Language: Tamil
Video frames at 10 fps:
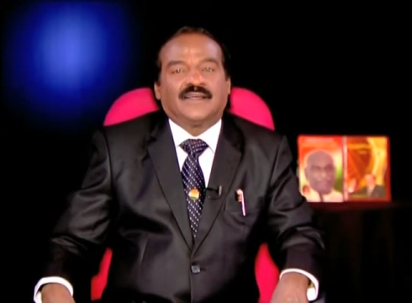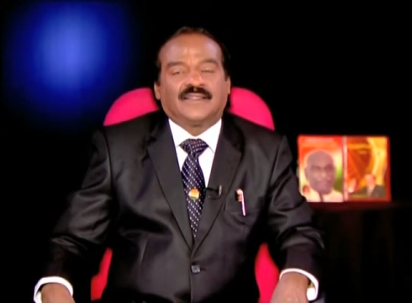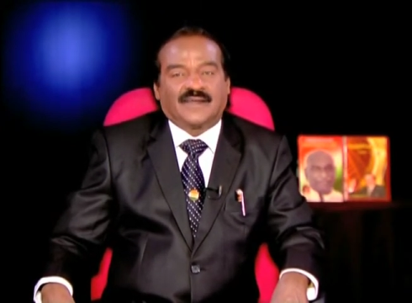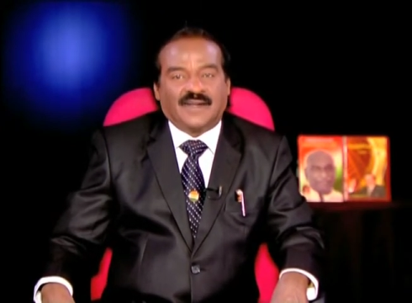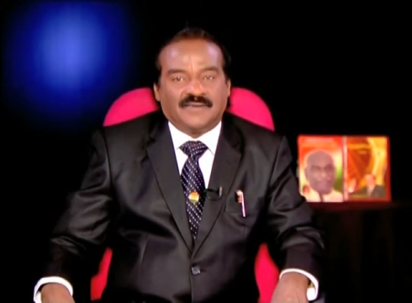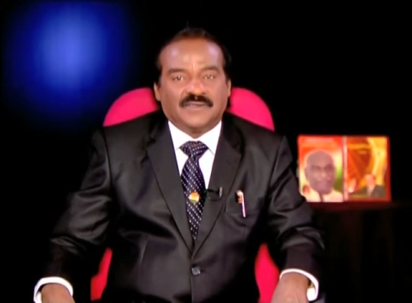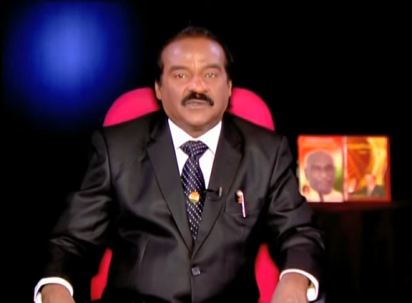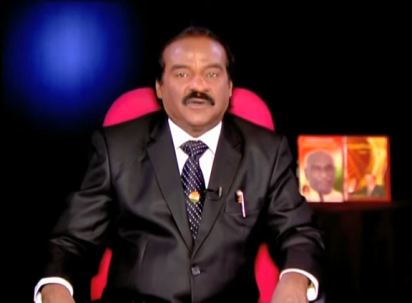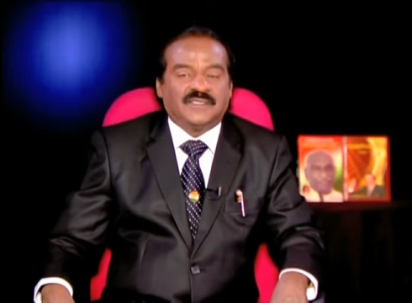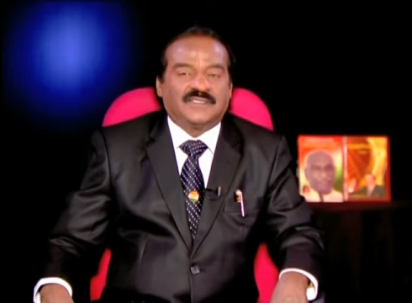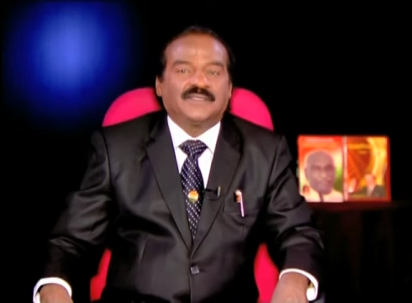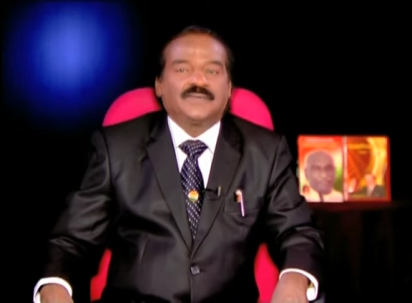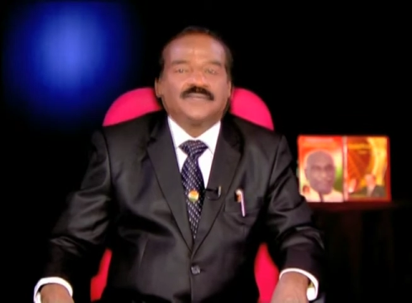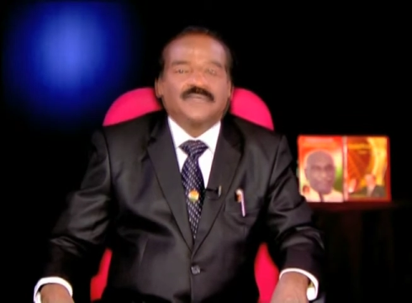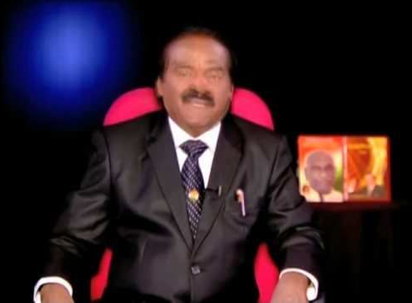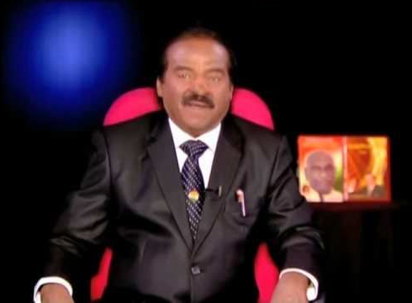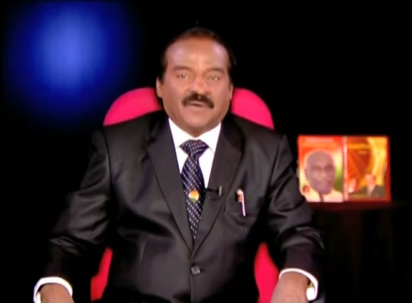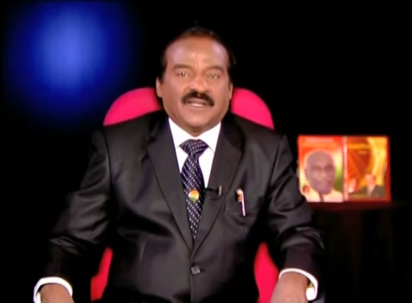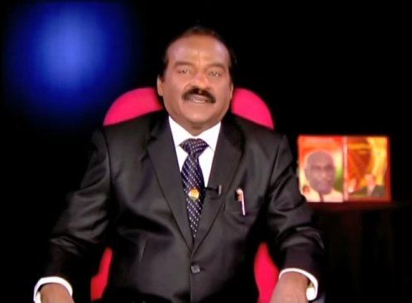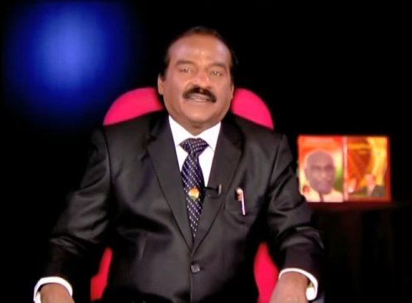அந்த கிளவி சொல்லிச்சு
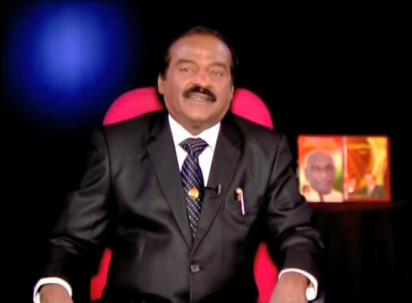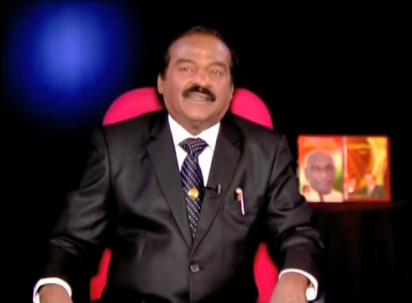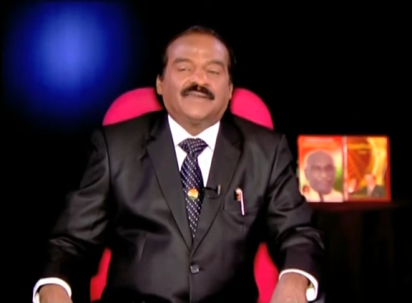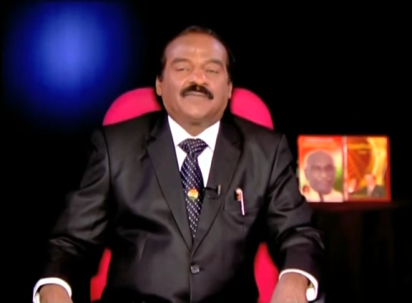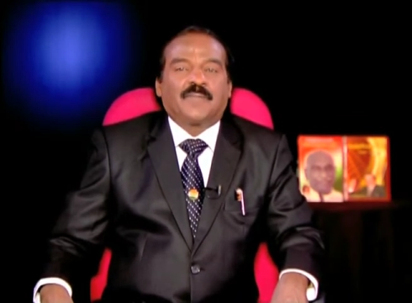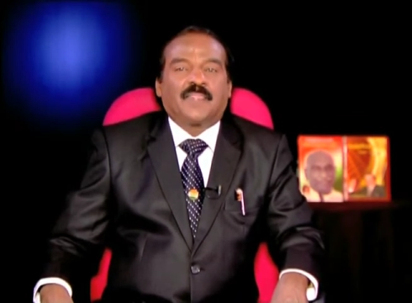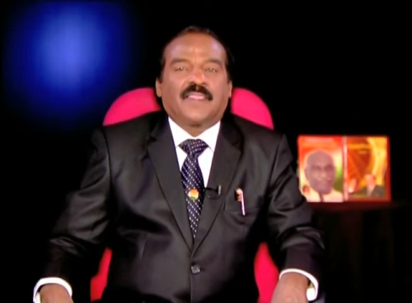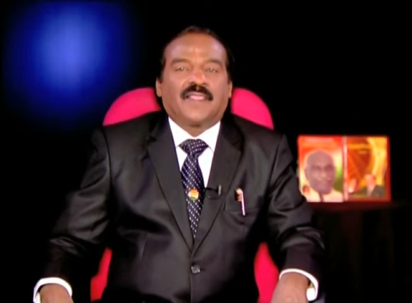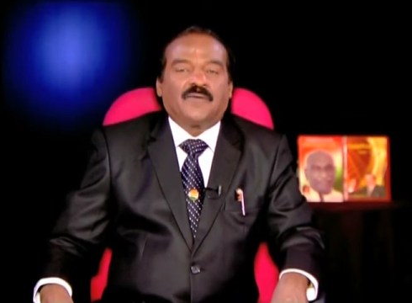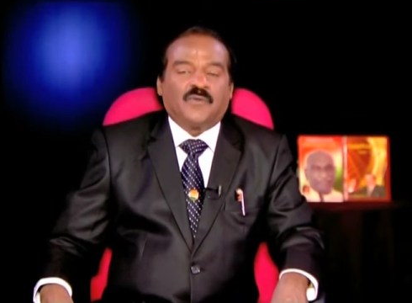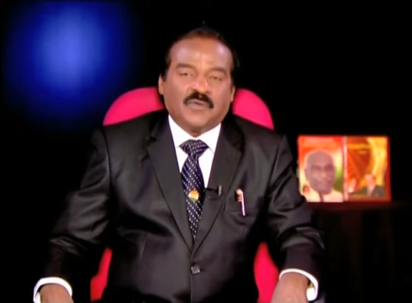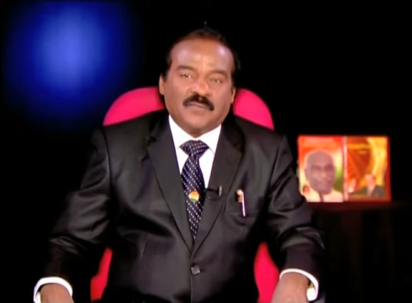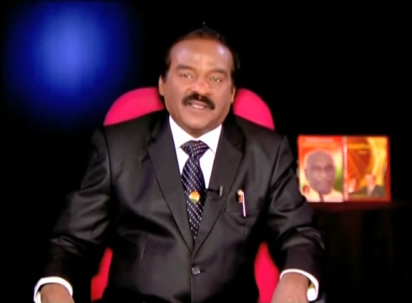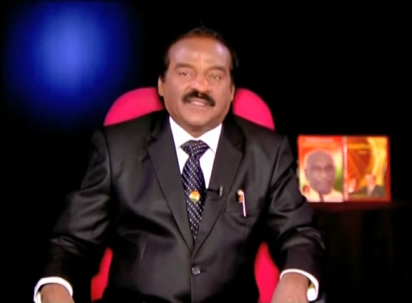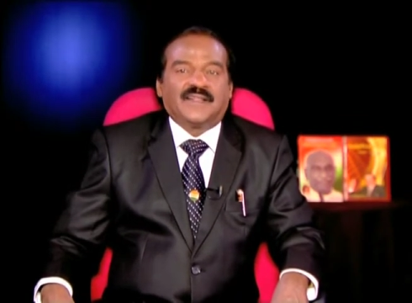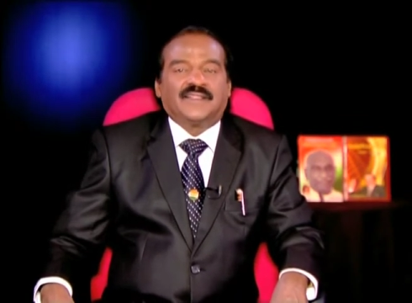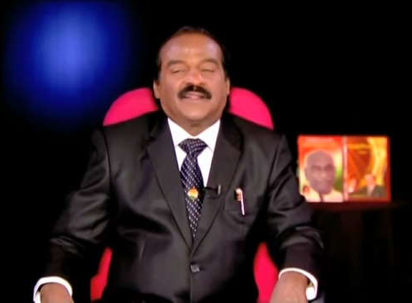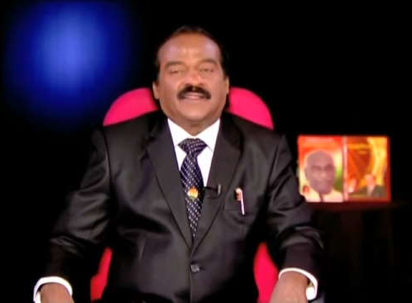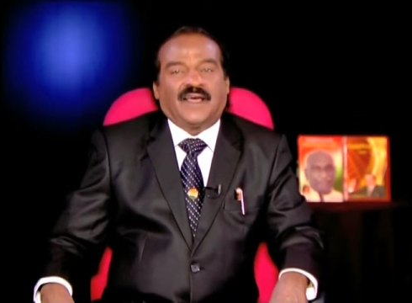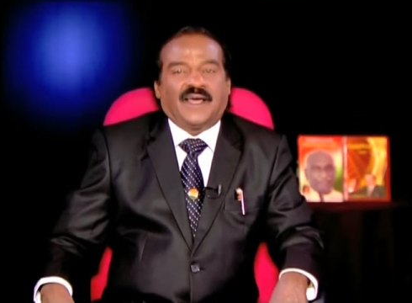யமனுக்கு உண்மை
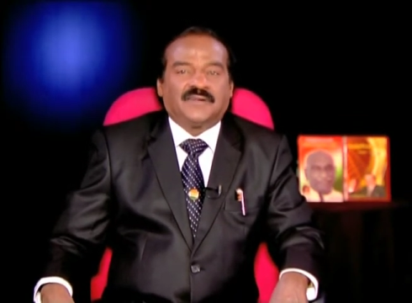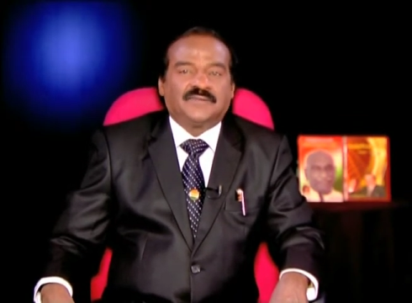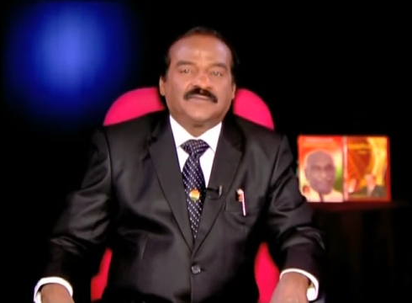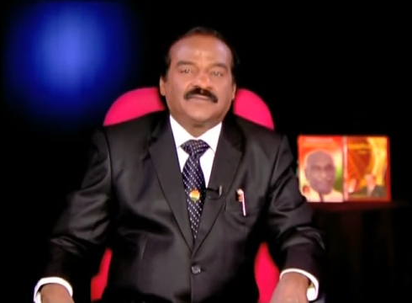தெரிந்திருந்தாலும்